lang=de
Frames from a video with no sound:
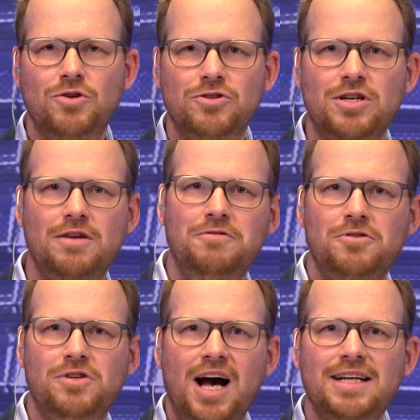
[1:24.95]
Deutschland
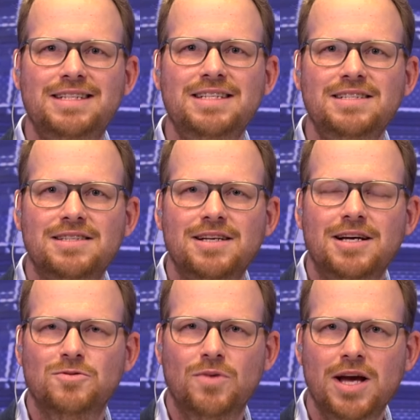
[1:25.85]
erfüllt gerade dieses
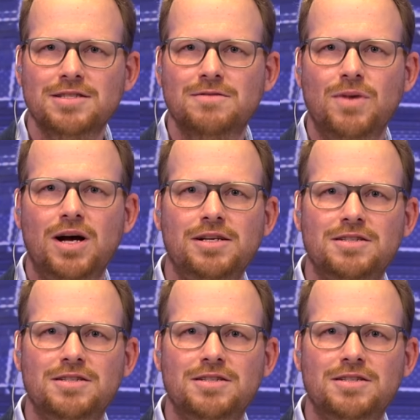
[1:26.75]
Jahr zum ersten Mal